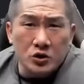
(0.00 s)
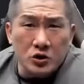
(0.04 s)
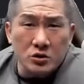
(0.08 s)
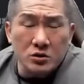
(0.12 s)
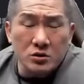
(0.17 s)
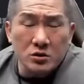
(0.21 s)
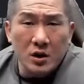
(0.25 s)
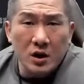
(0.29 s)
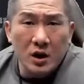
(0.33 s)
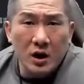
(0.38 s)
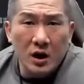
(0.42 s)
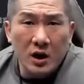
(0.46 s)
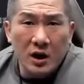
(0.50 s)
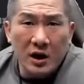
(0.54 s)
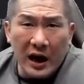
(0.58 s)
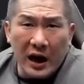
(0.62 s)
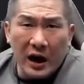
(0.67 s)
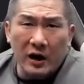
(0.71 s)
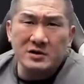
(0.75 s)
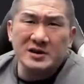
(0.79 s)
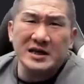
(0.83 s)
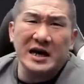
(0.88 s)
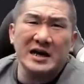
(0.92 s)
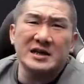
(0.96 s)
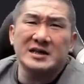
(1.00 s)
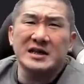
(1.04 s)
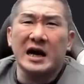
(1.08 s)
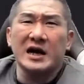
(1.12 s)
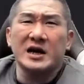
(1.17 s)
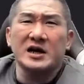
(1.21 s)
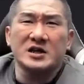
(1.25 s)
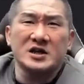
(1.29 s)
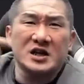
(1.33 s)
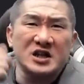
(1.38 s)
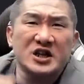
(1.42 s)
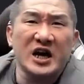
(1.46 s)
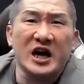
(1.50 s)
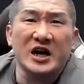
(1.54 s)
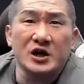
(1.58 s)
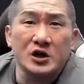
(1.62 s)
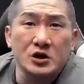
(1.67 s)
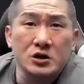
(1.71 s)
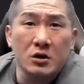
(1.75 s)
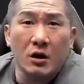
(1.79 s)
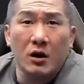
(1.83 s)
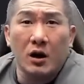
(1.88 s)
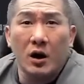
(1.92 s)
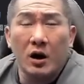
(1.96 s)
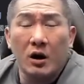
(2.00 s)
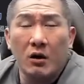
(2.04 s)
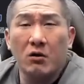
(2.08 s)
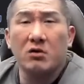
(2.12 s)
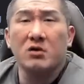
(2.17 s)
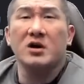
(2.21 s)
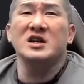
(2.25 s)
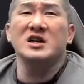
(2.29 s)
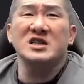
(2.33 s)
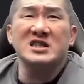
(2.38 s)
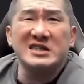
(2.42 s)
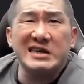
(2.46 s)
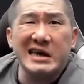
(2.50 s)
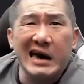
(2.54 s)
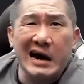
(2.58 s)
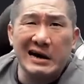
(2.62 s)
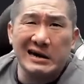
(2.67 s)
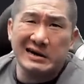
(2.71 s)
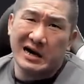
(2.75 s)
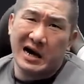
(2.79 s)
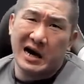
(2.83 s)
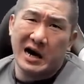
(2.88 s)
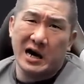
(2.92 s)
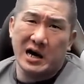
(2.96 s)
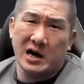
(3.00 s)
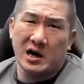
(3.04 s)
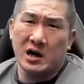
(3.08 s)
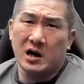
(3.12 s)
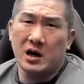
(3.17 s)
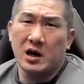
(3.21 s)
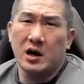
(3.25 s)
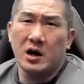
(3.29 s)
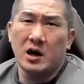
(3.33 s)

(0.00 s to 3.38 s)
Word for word: 惧，然后在哪里去呛你说，我跟你讲啦，